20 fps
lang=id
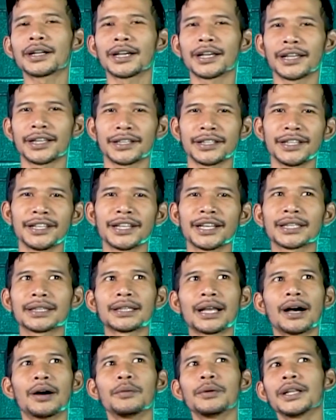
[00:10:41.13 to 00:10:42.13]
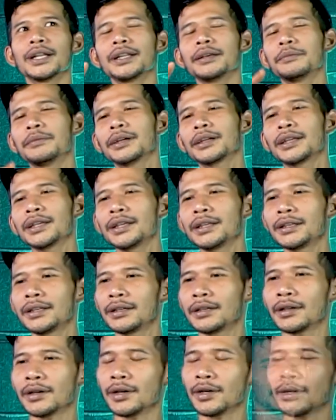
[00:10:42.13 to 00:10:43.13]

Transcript: Akhirnya diketawain sama Kiki.